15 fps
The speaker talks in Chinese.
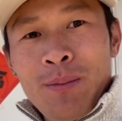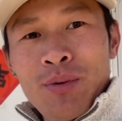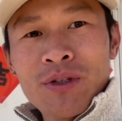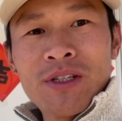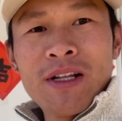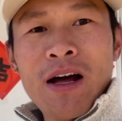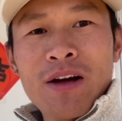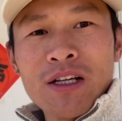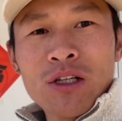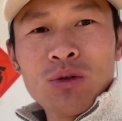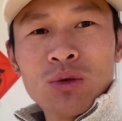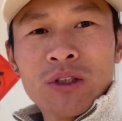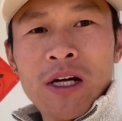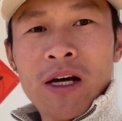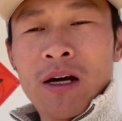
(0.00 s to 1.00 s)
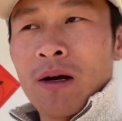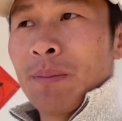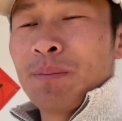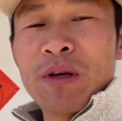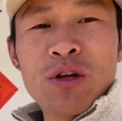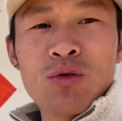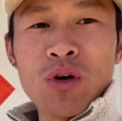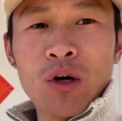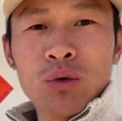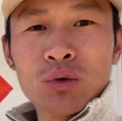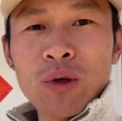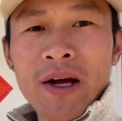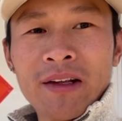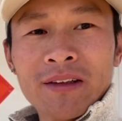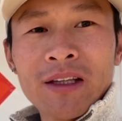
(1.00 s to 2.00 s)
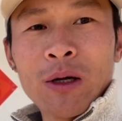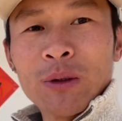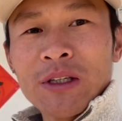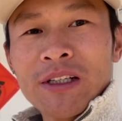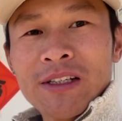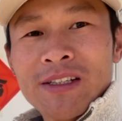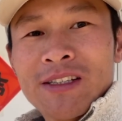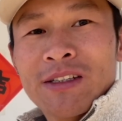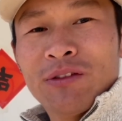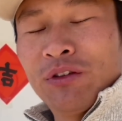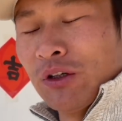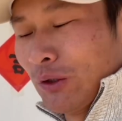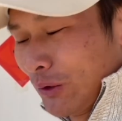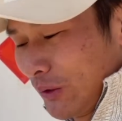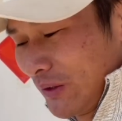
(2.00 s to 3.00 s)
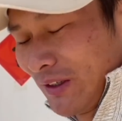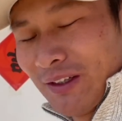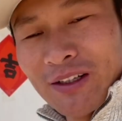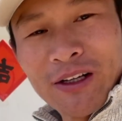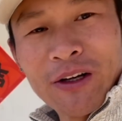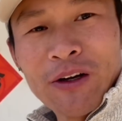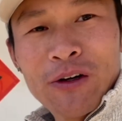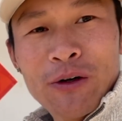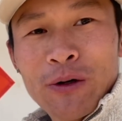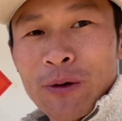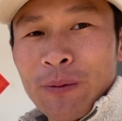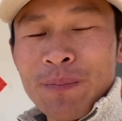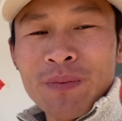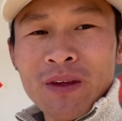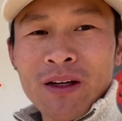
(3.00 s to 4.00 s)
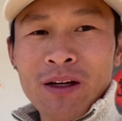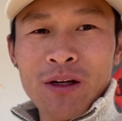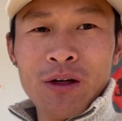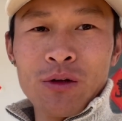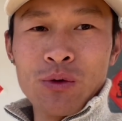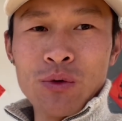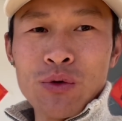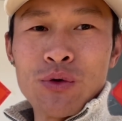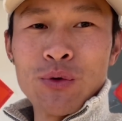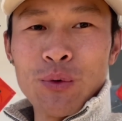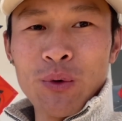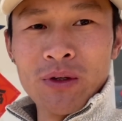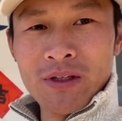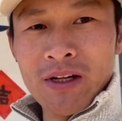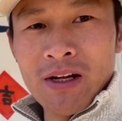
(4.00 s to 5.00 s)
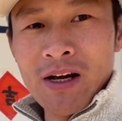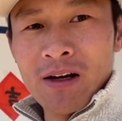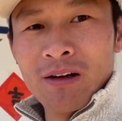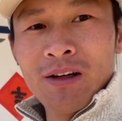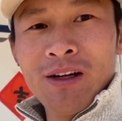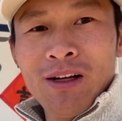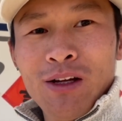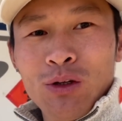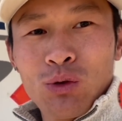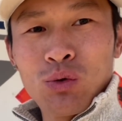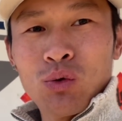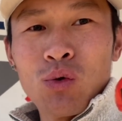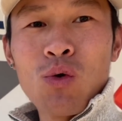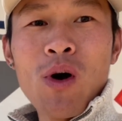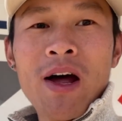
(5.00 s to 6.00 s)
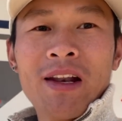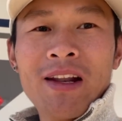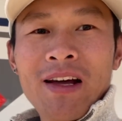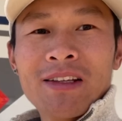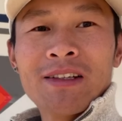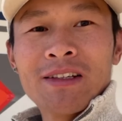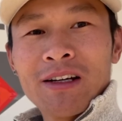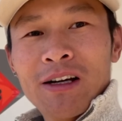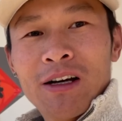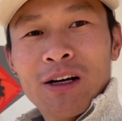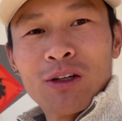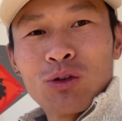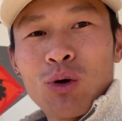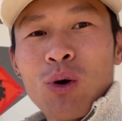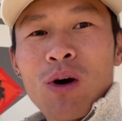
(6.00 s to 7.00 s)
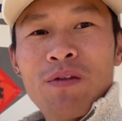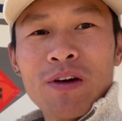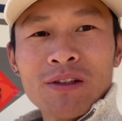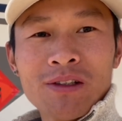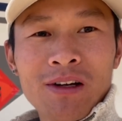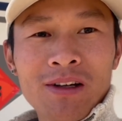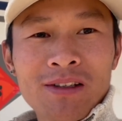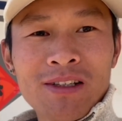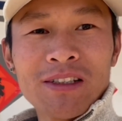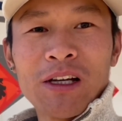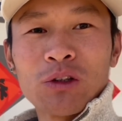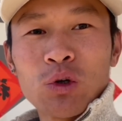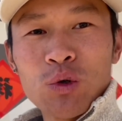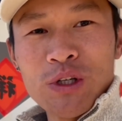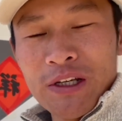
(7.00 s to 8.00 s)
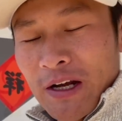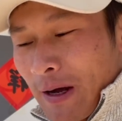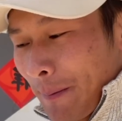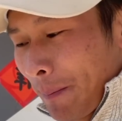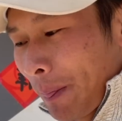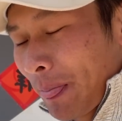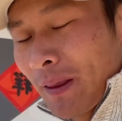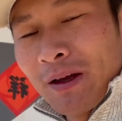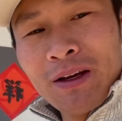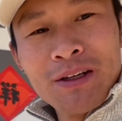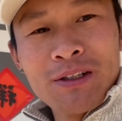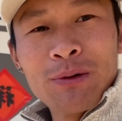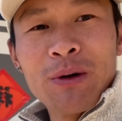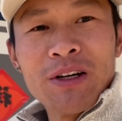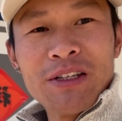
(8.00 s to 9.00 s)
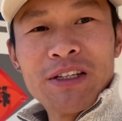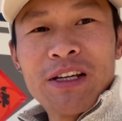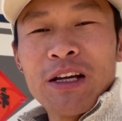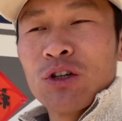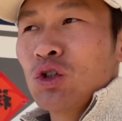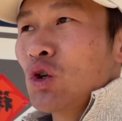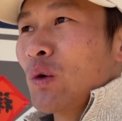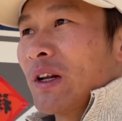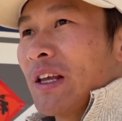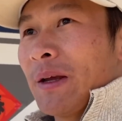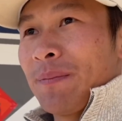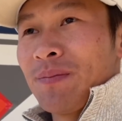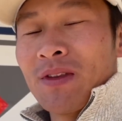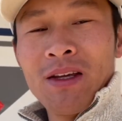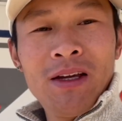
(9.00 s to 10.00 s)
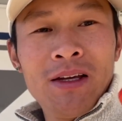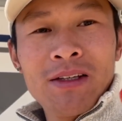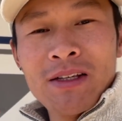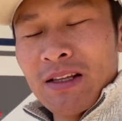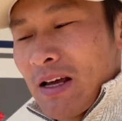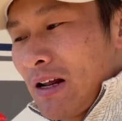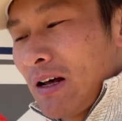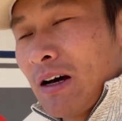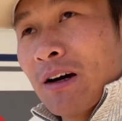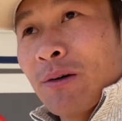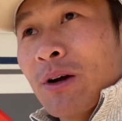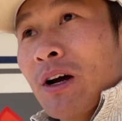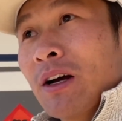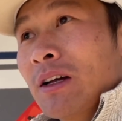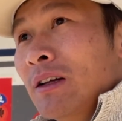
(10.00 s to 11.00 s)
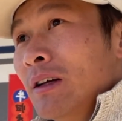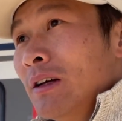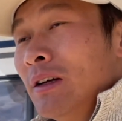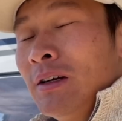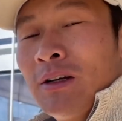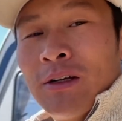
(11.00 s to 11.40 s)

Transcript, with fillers: 不知道一路的冰雪路段到底是否能够允许我这辆途观拉着这个拖挂房车正常通行啊？希望一切顺利。现在呢，我要跟